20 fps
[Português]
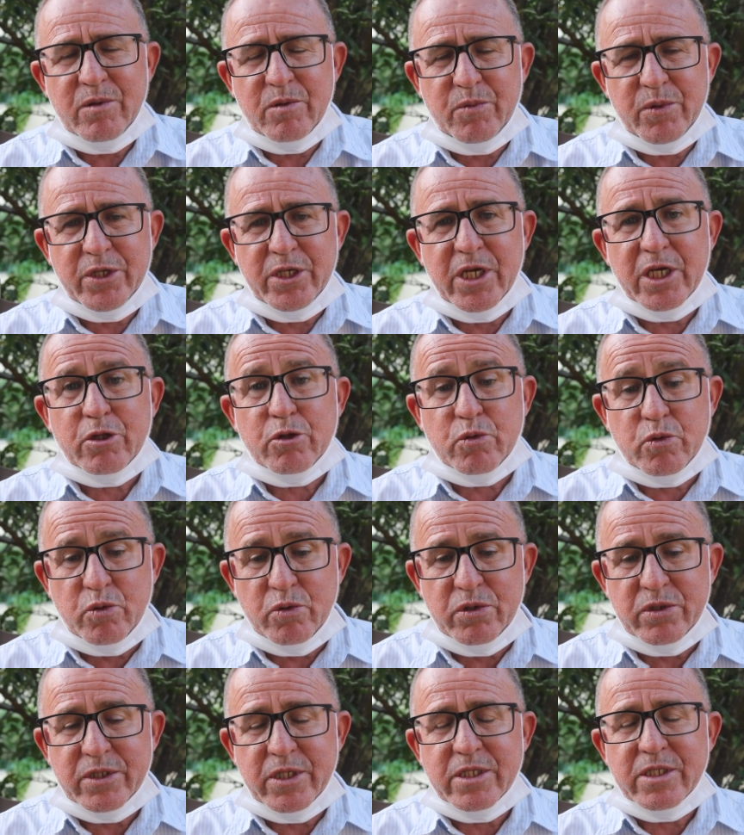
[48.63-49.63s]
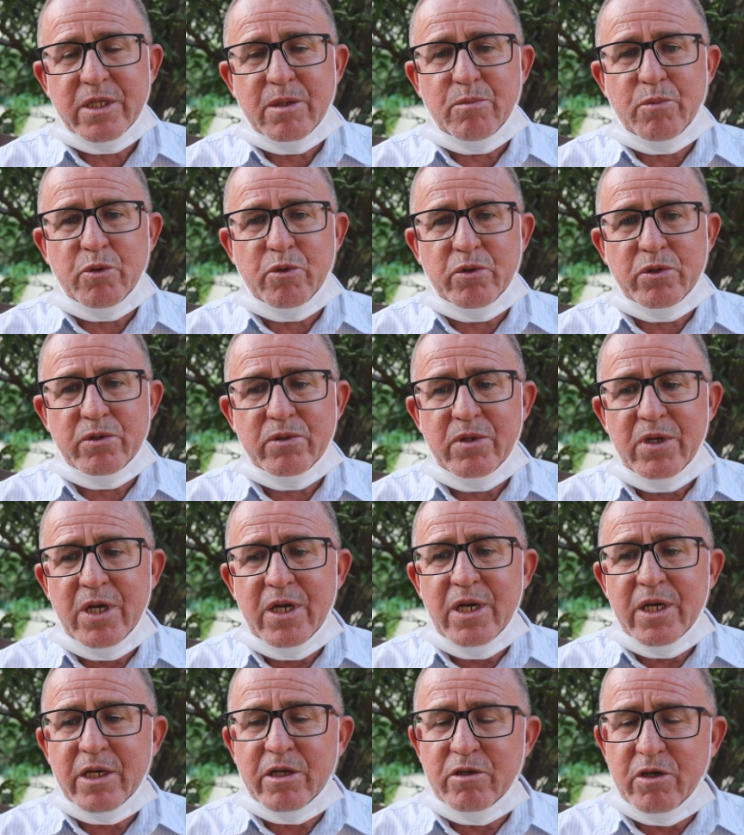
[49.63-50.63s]
E pedir a todos esse apoio,
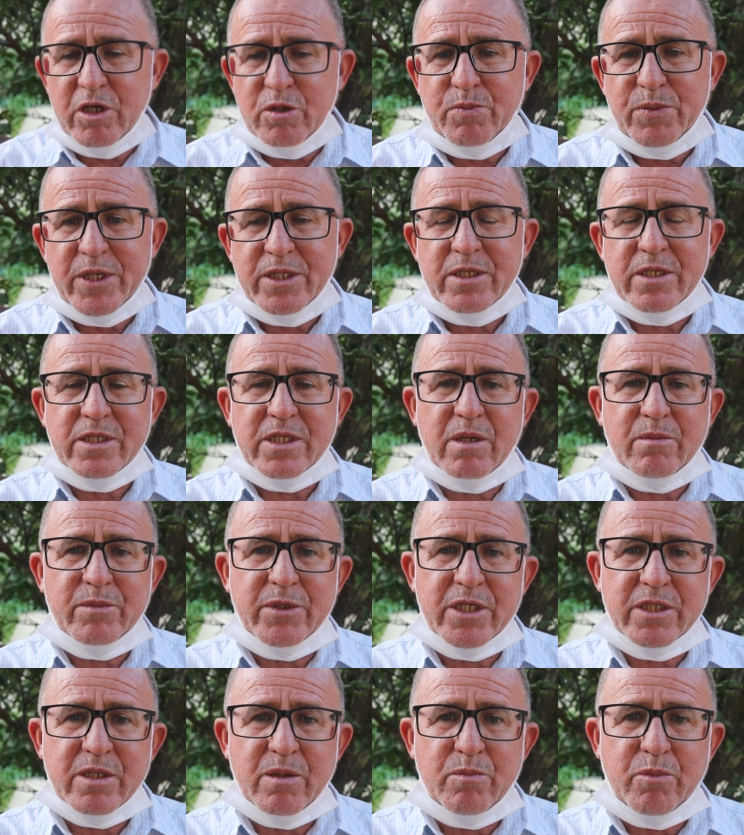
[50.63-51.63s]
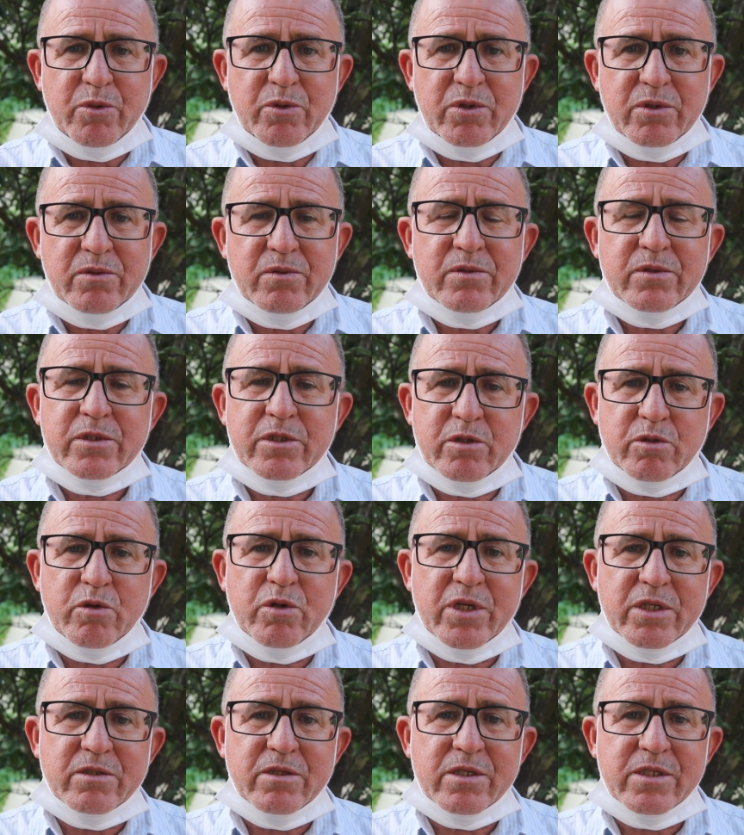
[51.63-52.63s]
que nós precisamos desse apoio de
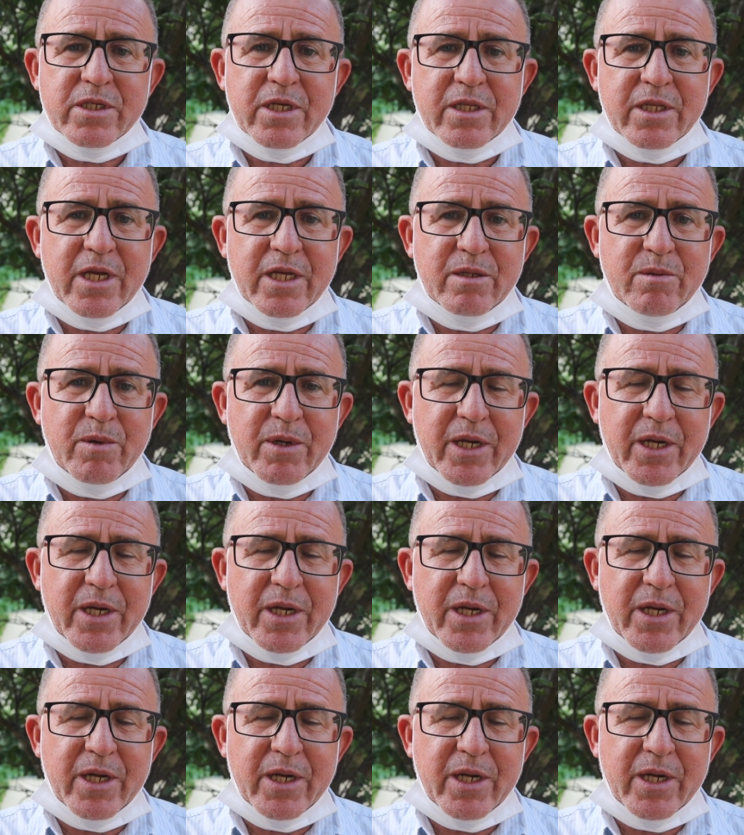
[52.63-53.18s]
toda a sociedade de